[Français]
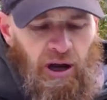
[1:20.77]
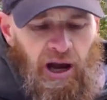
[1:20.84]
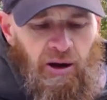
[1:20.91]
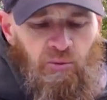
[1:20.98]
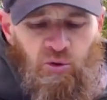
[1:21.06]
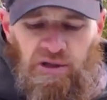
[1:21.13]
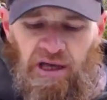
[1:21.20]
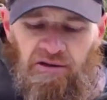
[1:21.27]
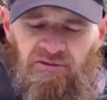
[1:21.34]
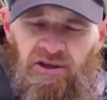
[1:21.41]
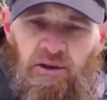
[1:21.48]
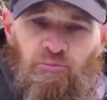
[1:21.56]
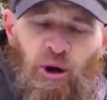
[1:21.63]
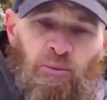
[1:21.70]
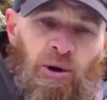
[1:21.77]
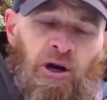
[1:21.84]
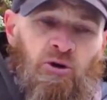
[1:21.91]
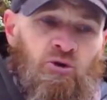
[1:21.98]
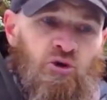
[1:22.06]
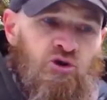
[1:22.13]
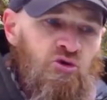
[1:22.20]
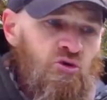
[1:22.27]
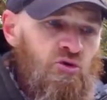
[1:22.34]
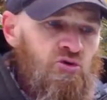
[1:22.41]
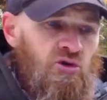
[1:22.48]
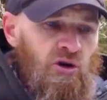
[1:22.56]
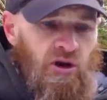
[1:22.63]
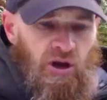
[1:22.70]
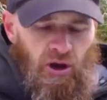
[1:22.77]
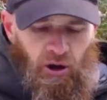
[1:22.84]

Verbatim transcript: à mon avis, pas mal de choses.